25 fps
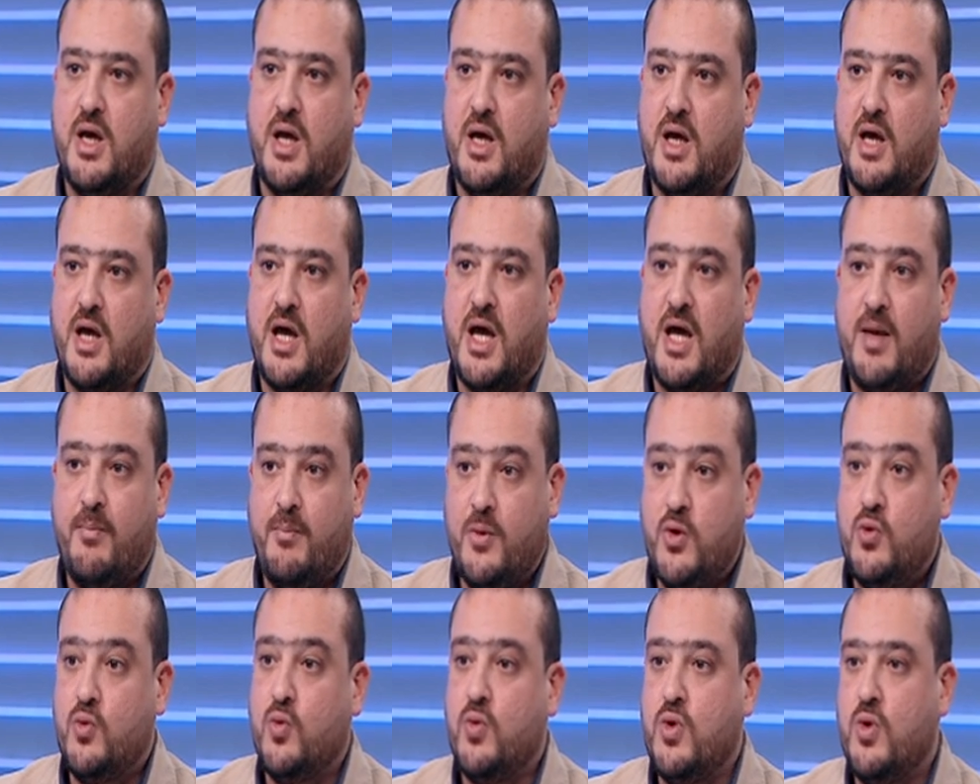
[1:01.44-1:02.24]
آه،
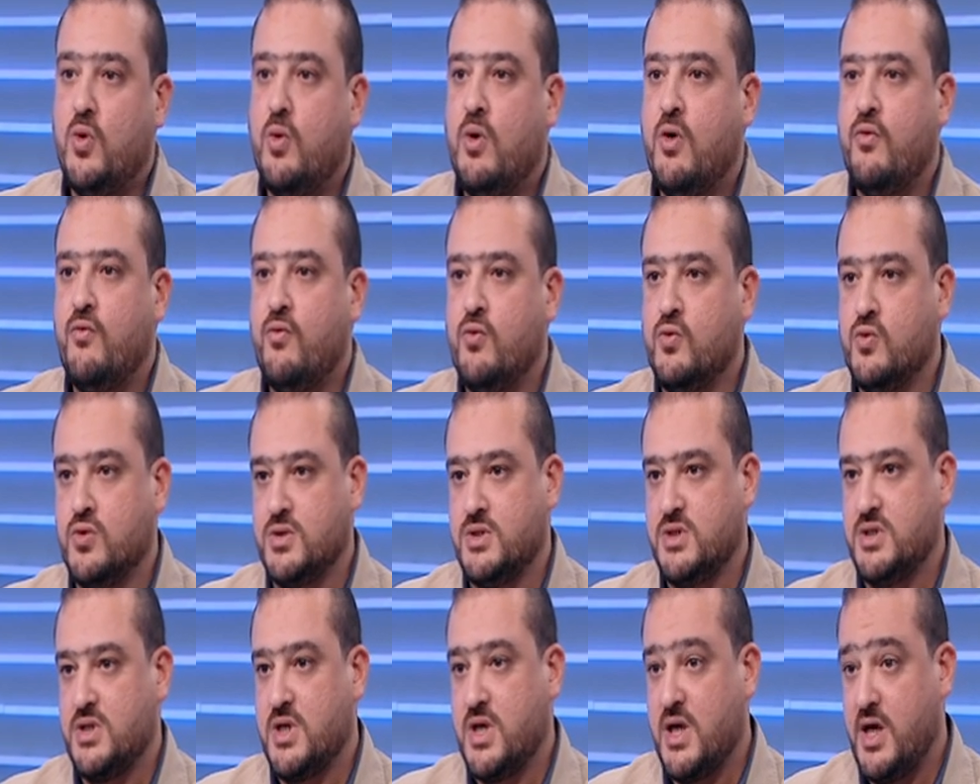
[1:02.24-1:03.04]
اهميته ان هو فوز
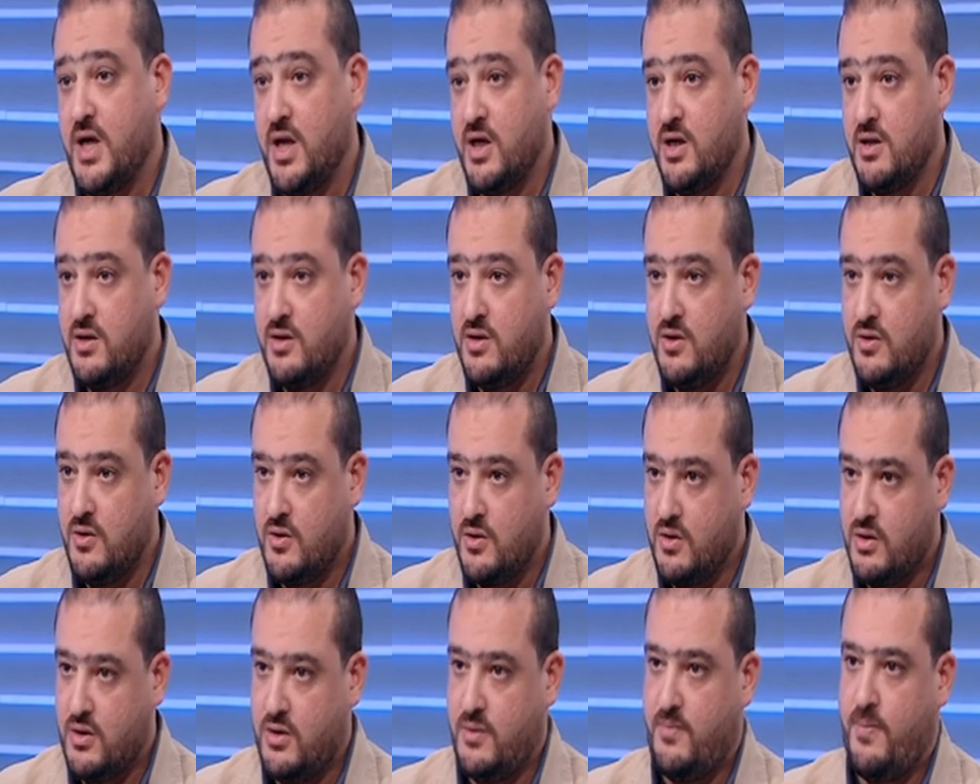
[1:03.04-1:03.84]
خارج
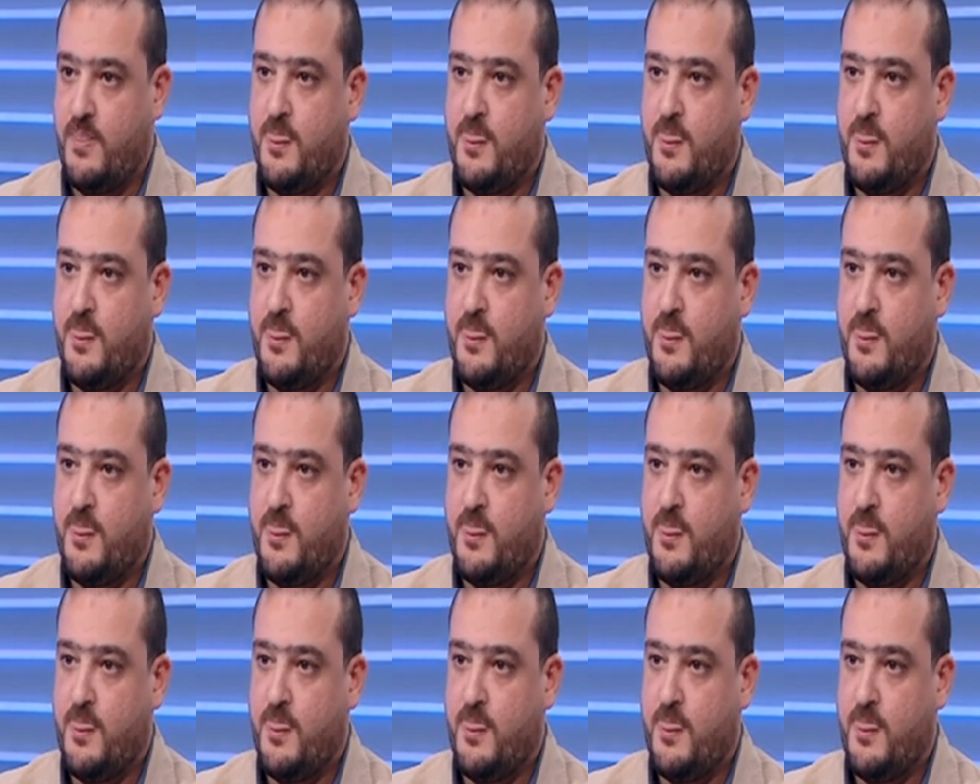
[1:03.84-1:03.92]
الديار